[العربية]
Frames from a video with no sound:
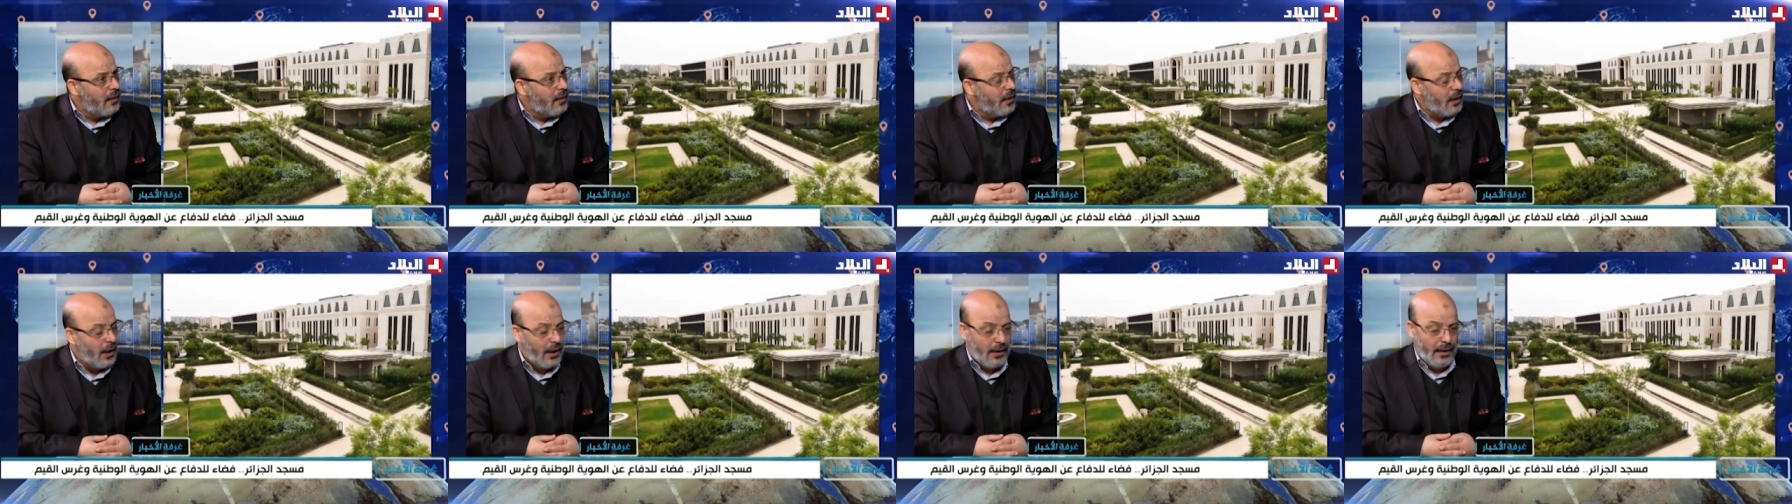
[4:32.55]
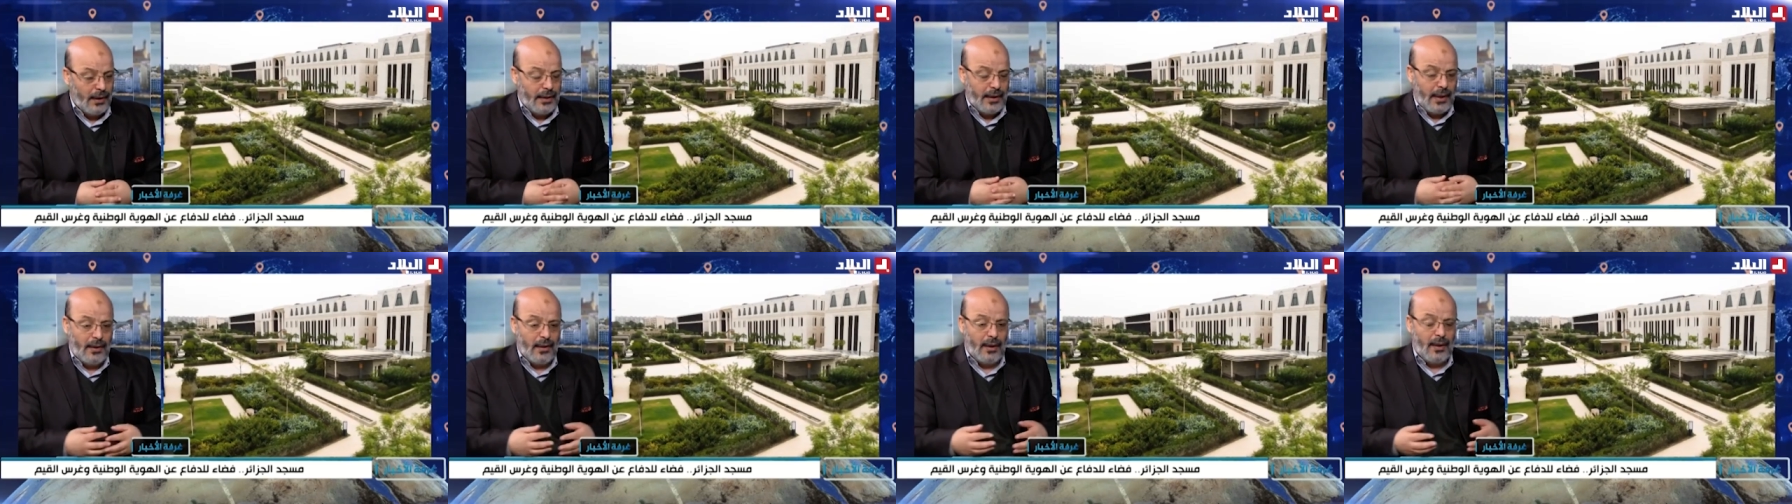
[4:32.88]
يعني
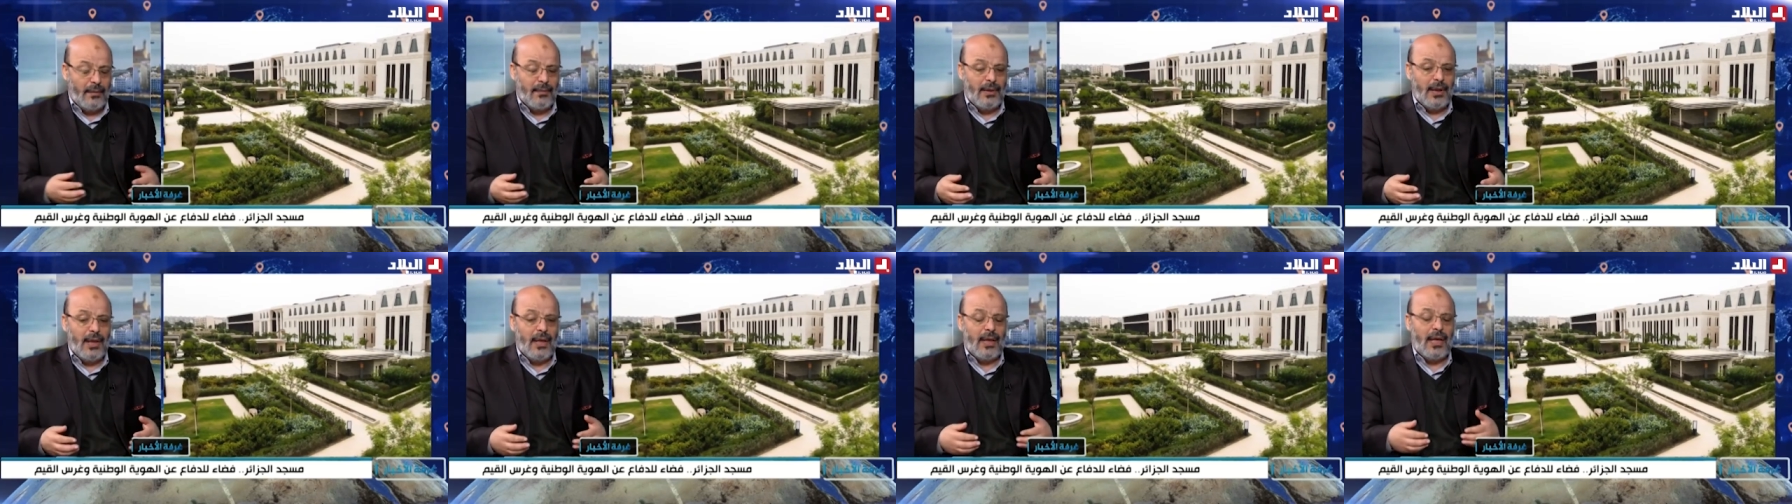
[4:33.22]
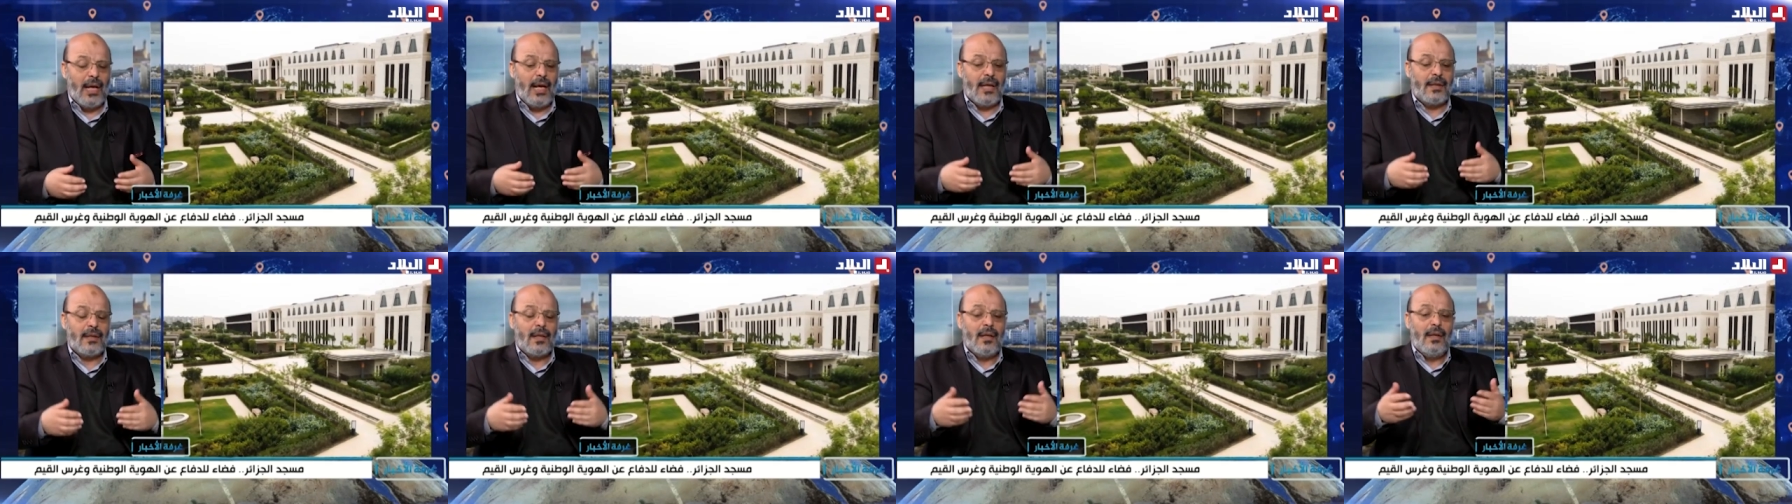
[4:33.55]
كثير من
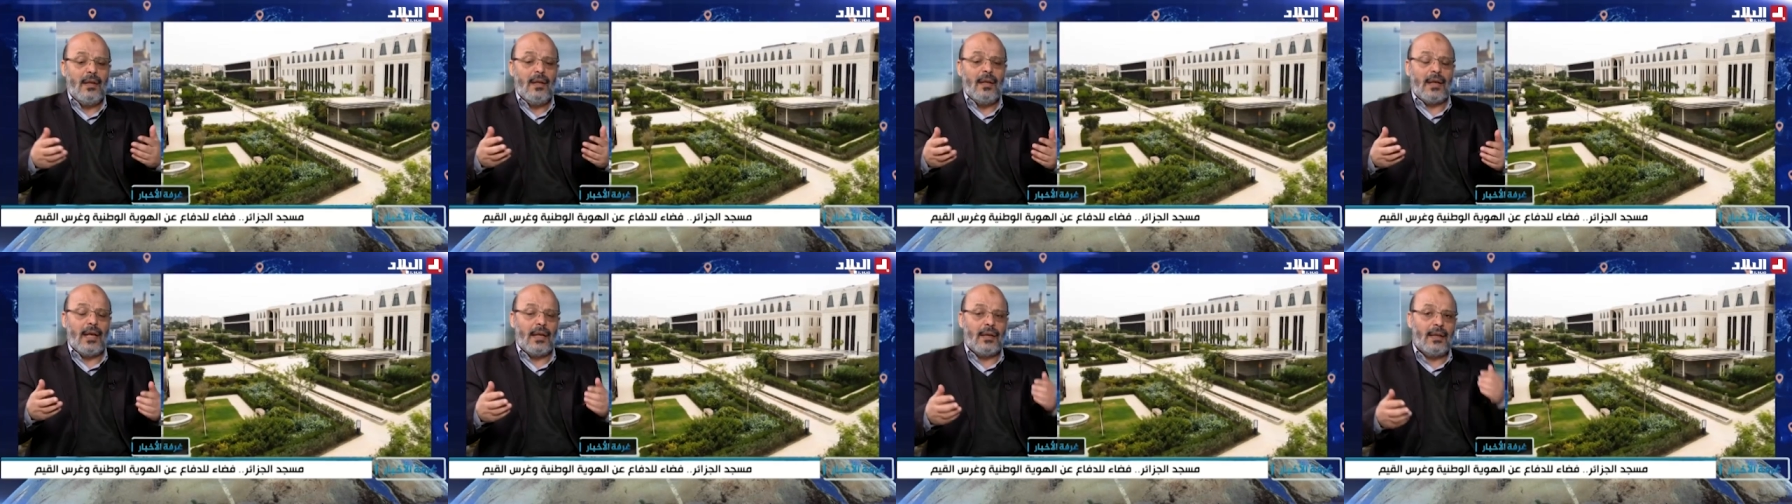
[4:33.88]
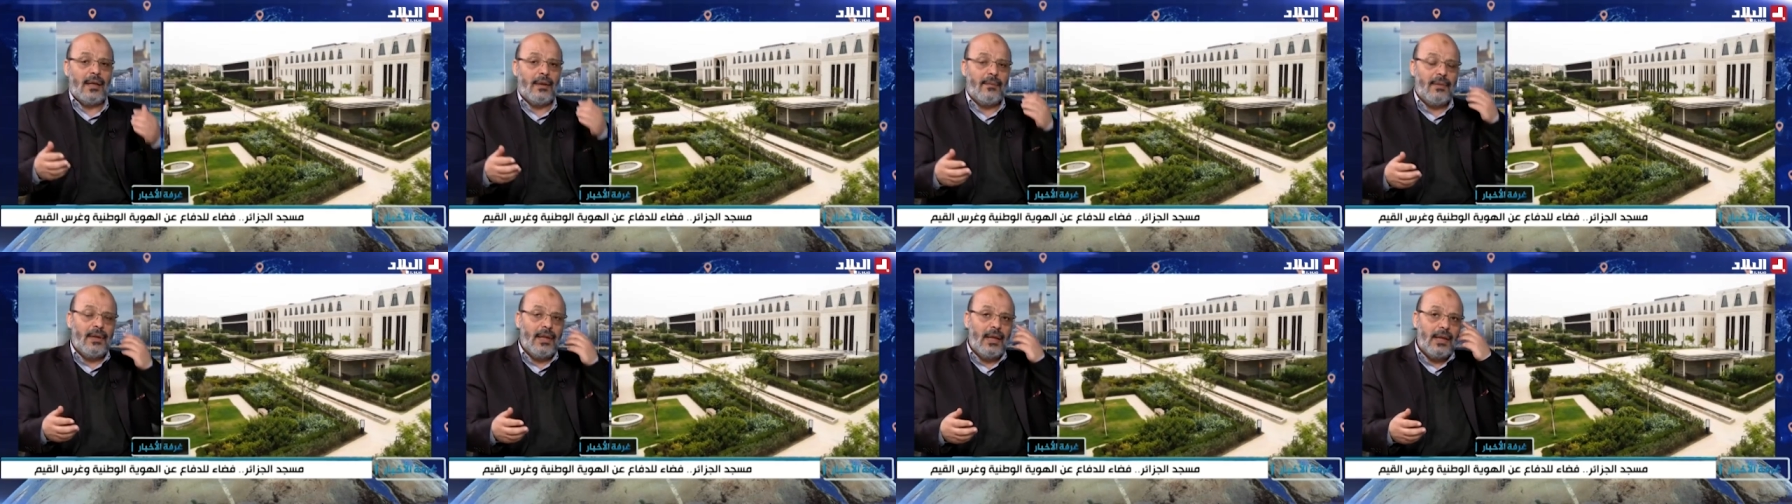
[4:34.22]
الناس
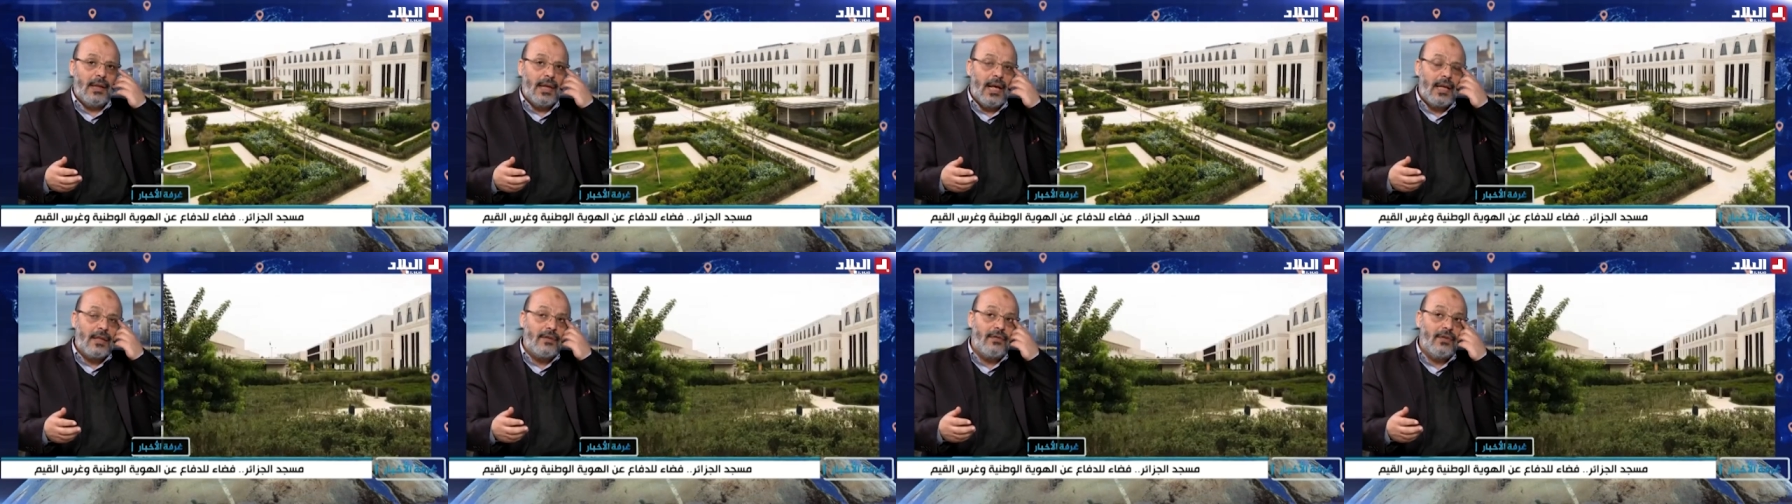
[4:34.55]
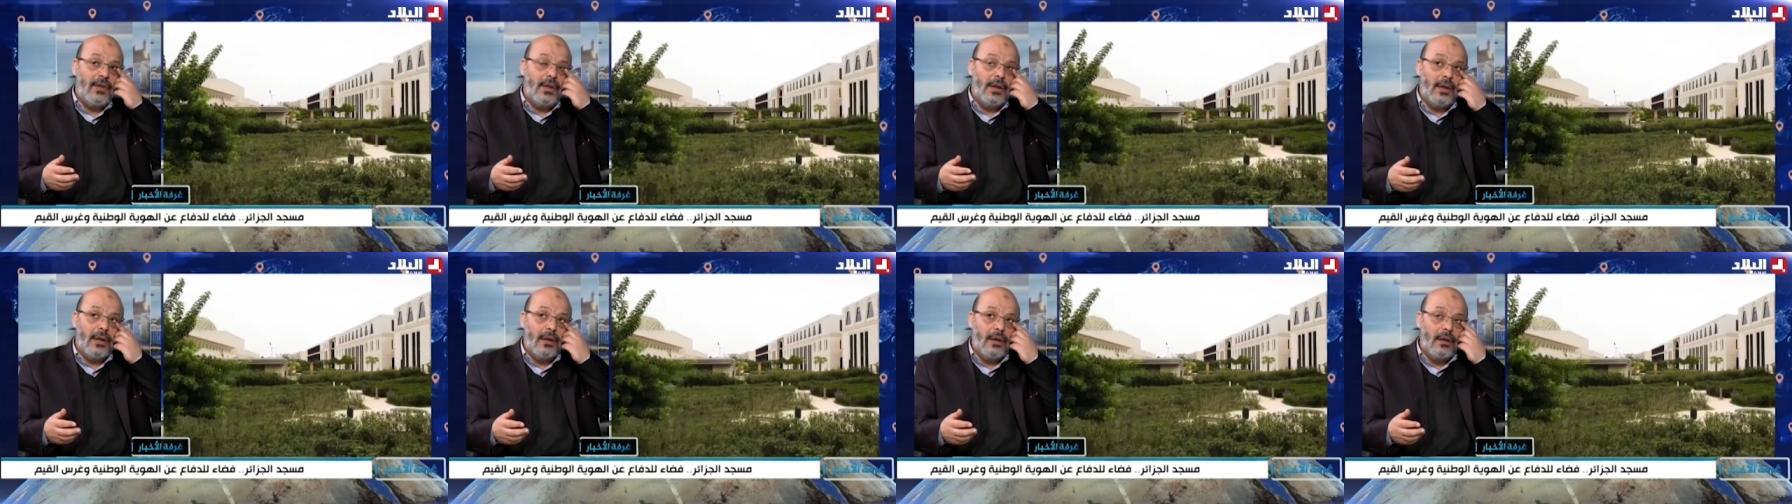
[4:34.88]
كثير من الناس
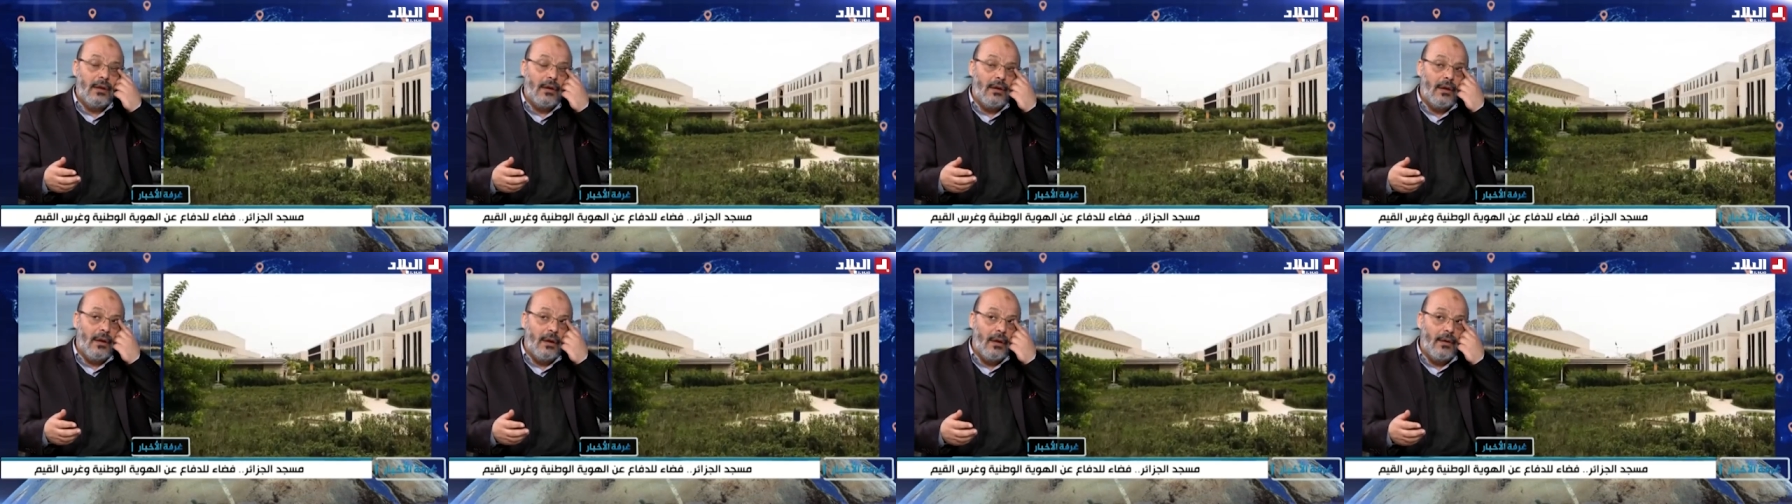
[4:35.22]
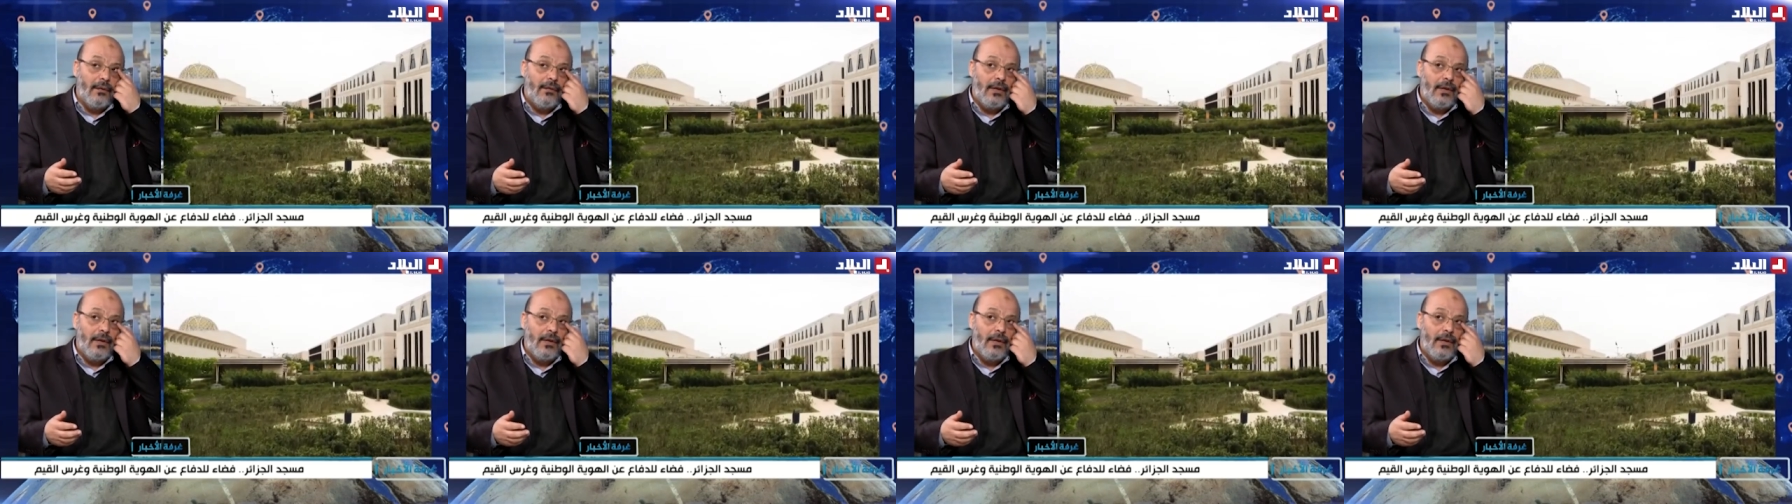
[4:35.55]
في آه،